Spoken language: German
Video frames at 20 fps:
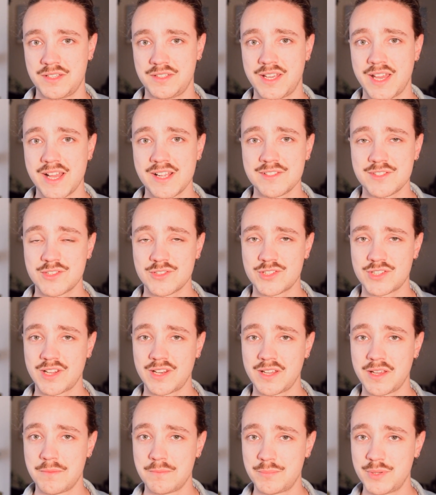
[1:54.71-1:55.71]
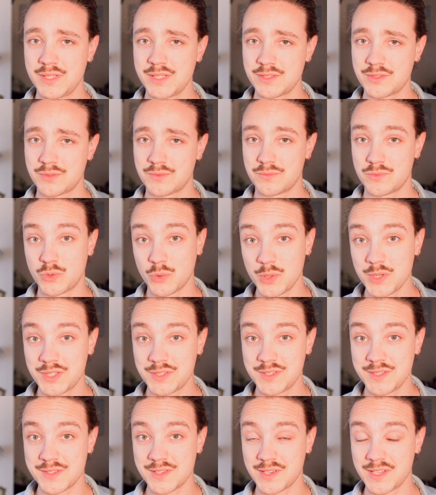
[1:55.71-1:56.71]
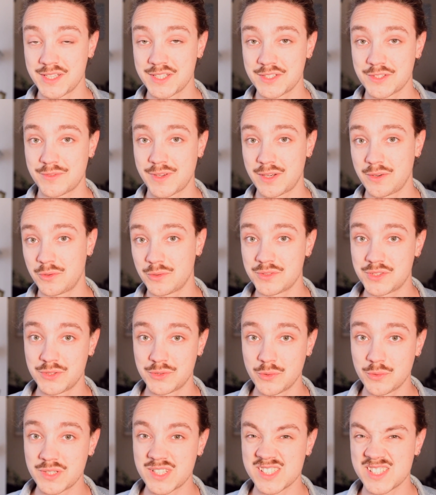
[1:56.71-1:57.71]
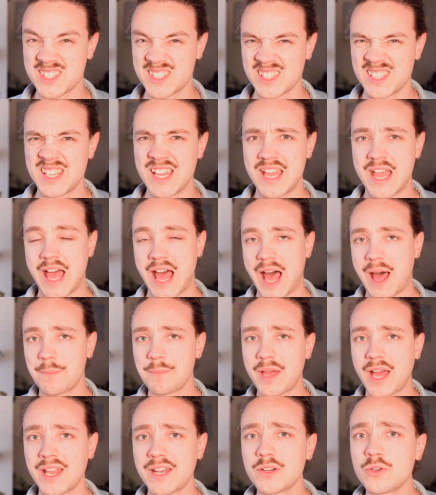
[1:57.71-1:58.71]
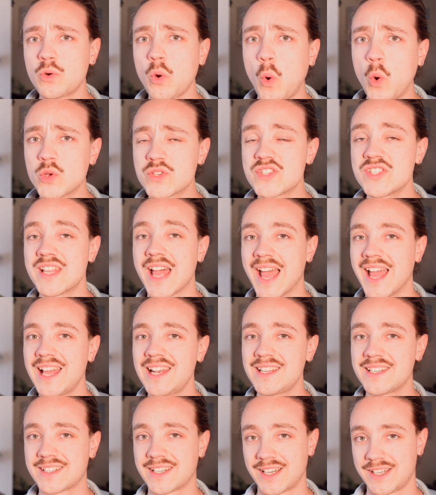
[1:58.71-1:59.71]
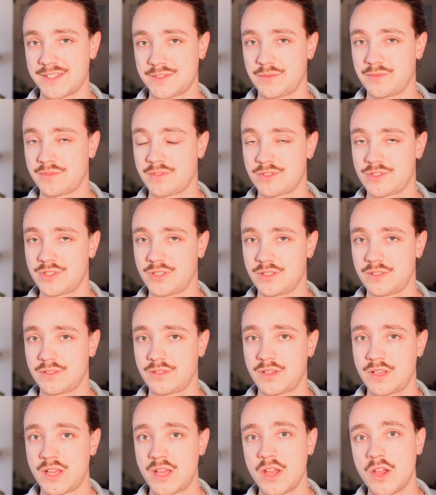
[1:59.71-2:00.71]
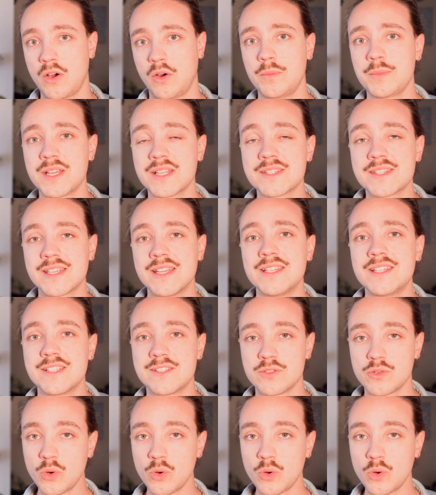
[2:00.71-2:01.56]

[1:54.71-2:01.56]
Die hellste Stelle im Bild durch diese Lichtquelle und die dunkelste haben einen großen Helligkeitsunterschied. Um jetzt in diesen